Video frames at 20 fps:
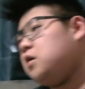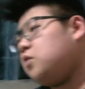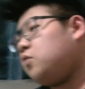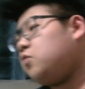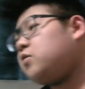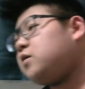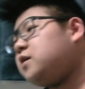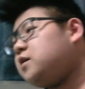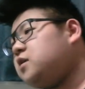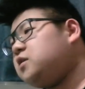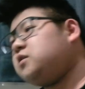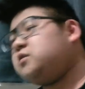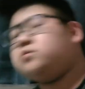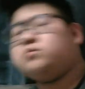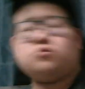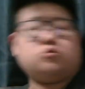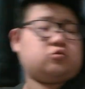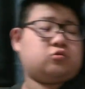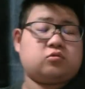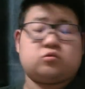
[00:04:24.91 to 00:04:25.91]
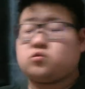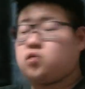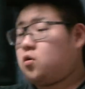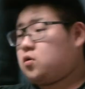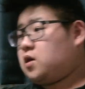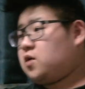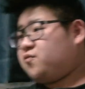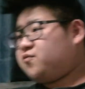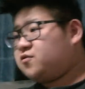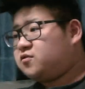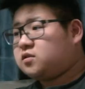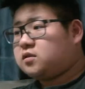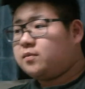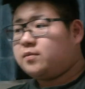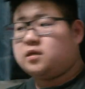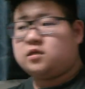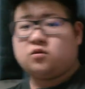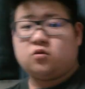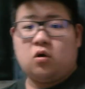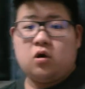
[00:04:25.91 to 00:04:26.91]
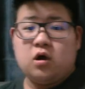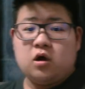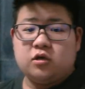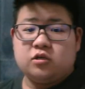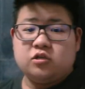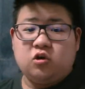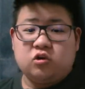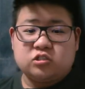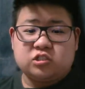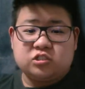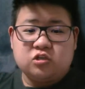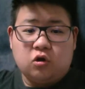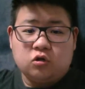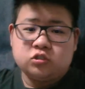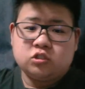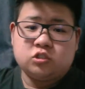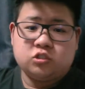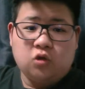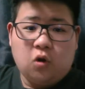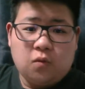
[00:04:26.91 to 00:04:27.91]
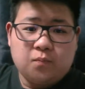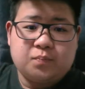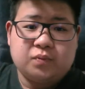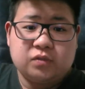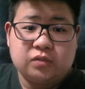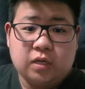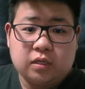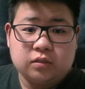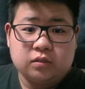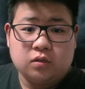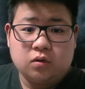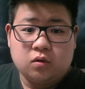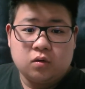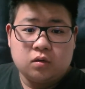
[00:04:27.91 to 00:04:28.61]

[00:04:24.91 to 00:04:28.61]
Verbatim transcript: 俺いつも時計振ってみると4時44分なんだよ。